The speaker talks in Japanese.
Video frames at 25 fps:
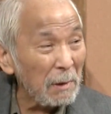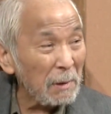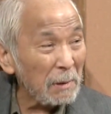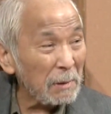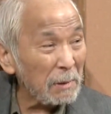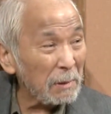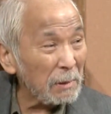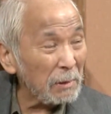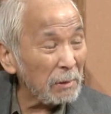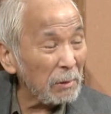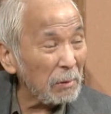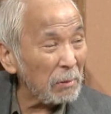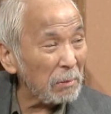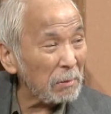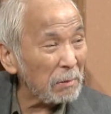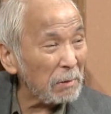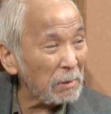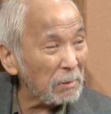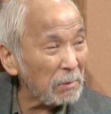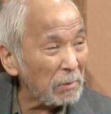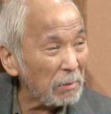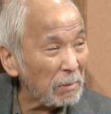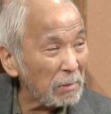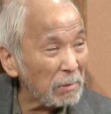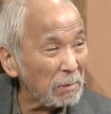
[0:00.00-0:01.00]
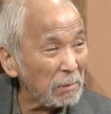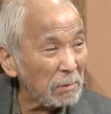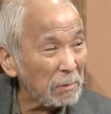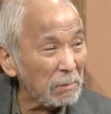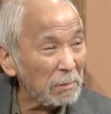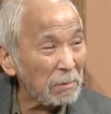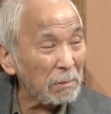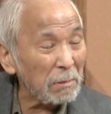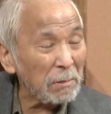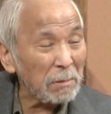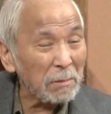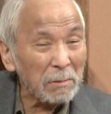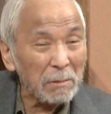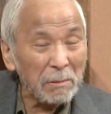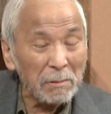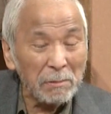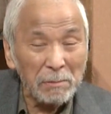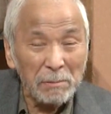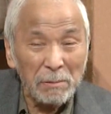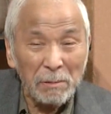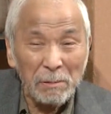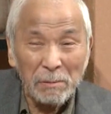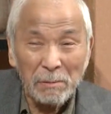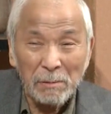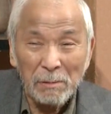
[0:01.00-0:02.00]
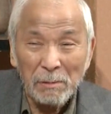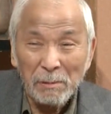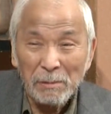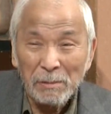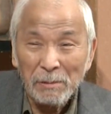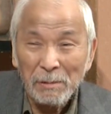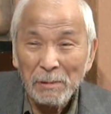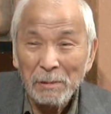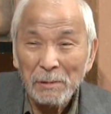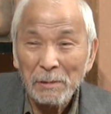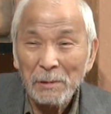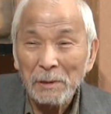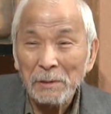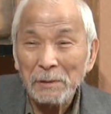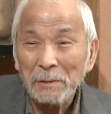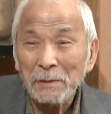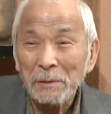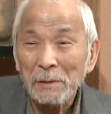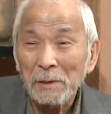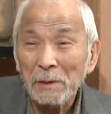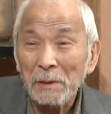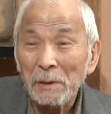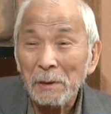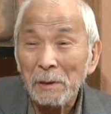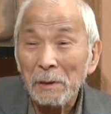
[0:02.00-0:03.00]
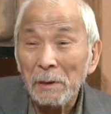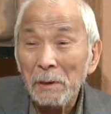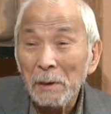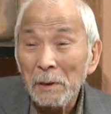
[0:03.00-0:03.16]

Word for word: 日本列島にうろうろうろうろ生きてるやつら。